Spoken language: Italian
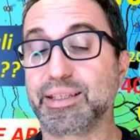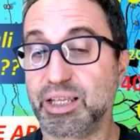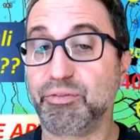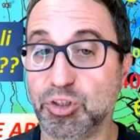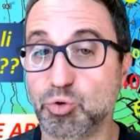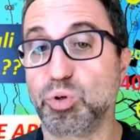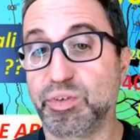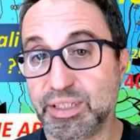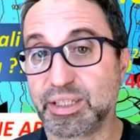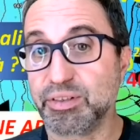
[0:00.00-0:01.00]
anzi dal 22,
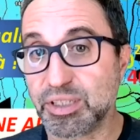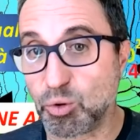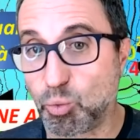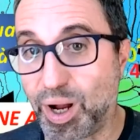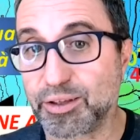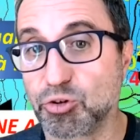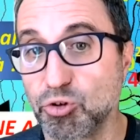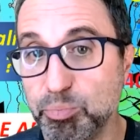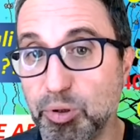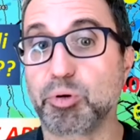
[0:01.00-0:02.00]
23,
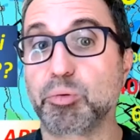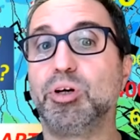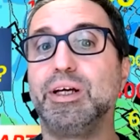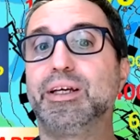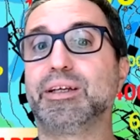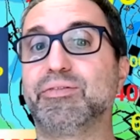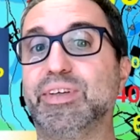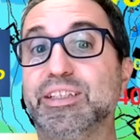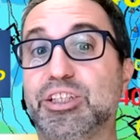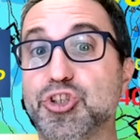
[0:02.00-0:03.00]
24 e poi proprio
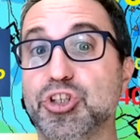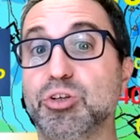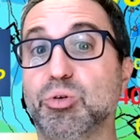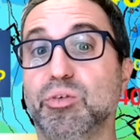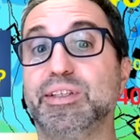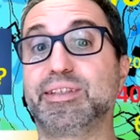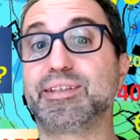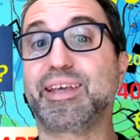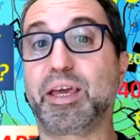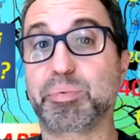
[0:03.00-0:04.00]
25,
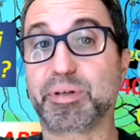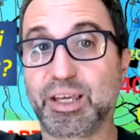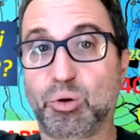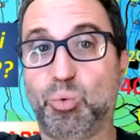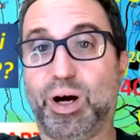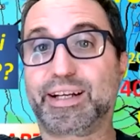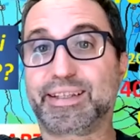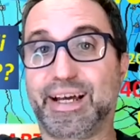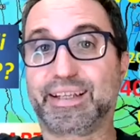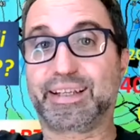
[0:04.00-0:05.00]
26 perché
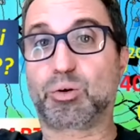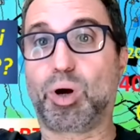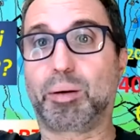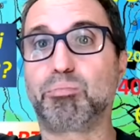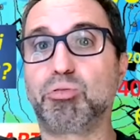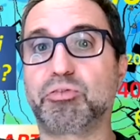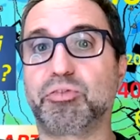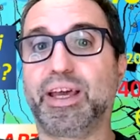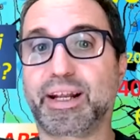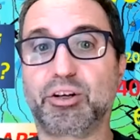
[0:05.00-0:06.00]
guardate qua,
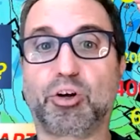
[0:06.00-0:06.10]
bufera